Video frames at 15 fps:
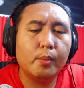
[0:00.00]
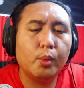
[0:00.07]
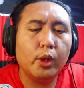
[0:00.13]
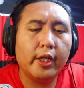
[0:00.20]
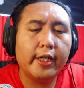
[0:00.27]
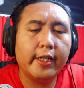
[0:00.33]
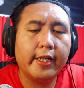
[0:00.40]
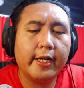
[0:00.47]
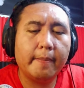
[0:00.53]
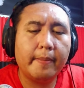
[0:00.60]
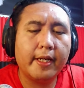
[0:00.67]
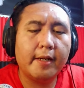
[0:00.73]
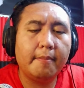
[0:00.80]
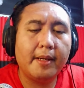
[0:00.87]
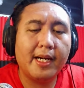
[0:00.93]
Mulai
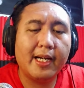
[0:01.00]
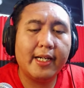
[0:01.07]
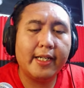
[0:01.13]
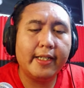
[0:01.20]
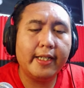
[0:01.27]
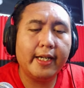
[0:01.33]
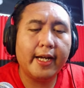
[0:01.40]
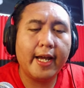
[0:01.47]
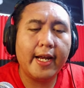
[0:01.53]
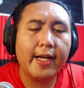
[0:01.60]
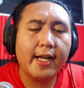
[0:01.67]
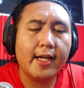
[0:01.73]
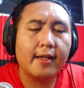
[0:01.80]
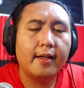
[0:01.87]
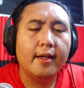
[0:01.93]
daripada makanan yang
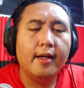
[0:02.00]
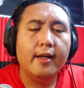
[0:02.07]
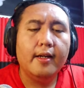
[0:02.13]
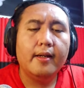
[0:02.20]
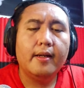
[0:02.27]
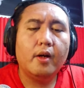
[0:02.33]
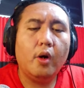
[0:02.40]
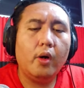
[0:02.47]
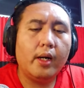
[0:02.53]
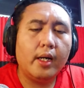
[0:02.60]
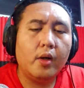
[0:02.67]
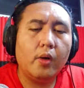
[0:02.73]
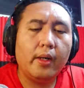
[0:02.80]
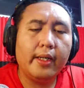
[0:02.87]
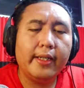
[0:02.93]
enak,
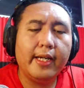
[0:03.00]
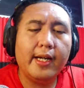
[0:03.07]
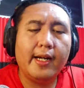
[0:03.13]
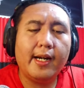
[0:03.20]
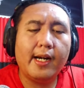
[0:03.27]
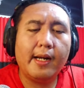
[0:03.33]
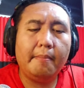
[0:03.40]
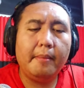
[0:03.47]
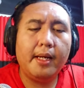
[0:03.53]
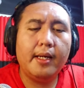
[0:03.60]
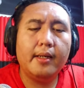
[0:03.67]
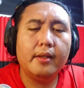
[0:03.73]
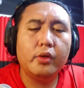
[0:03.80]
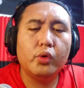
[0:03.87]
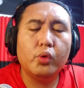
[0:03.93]
orang-orang yang
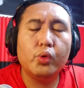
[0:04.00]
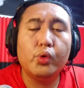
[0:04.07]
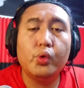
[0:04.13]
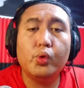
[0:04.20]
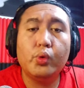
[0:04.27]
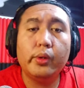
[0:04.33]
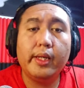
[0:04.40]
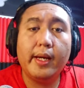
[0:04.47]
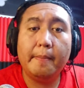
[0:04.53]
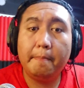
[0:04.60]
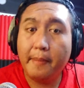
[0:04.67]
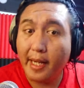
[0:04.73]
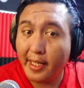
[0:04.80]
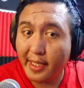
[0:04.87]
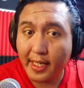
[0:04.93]
ramah, suku-suku yang
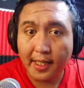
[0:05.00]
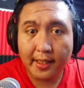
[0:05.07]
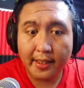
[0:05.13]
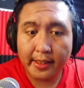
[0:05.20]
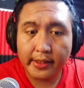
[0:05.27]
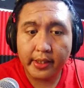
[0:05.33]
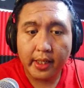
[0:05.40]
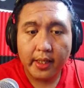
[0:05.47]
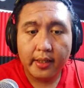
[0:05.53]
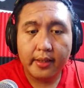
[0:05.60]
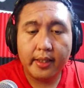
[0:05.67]
banyak guys.